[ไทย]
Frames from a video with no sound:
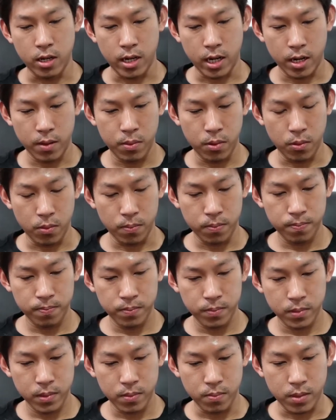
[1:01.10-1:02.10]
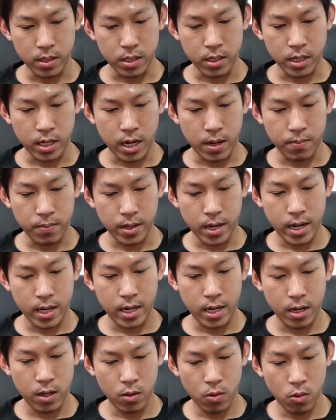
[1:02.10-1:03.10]
นะครับผม มันก็จะทำได้
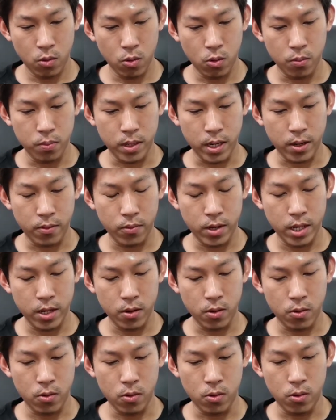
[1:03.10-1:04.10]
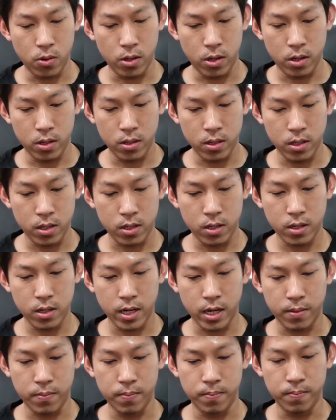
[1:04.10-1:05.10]
ทั้งรูปทั้งวิดีโอเนาะ แล้วก็
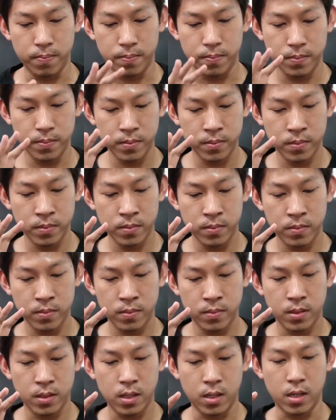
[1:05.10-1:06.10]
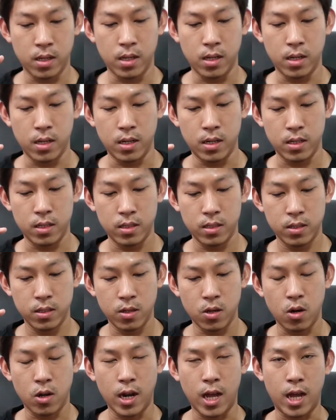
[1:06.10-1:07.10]
ทำเอ่อค
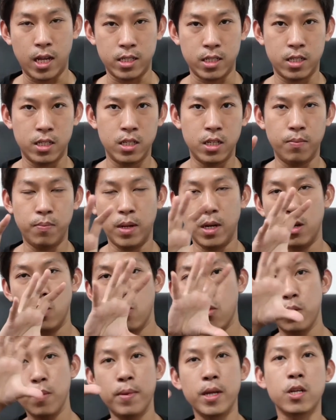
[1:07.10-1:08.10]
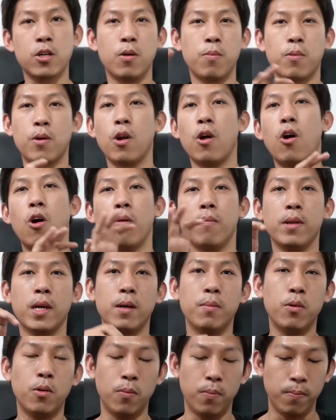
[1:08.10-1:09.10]
อลลาจคือเป็นรูปที่เป็นกรอบๆนะครับ
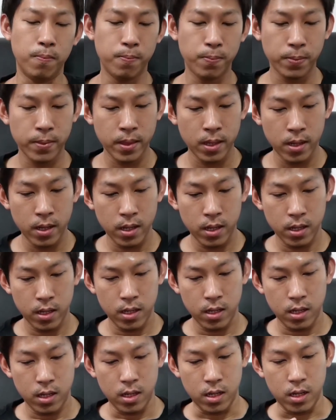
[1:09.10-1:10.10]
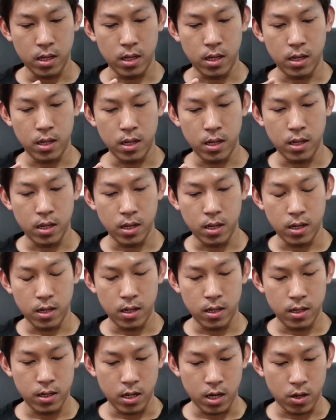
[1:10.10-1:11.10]
ผม เอ่อ
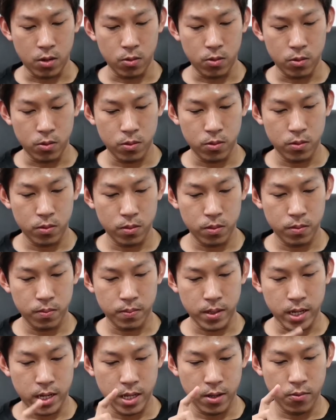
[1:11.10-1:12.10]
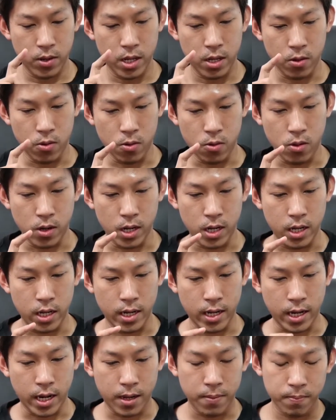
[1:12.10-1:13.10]
เราไปที่วิดีโอกันเลย
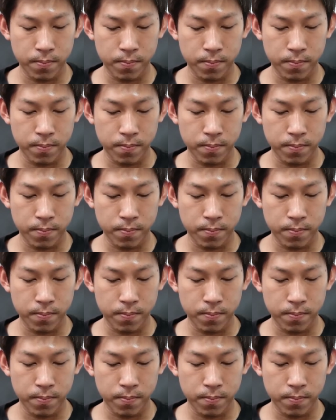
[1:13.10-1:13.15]
นะครับ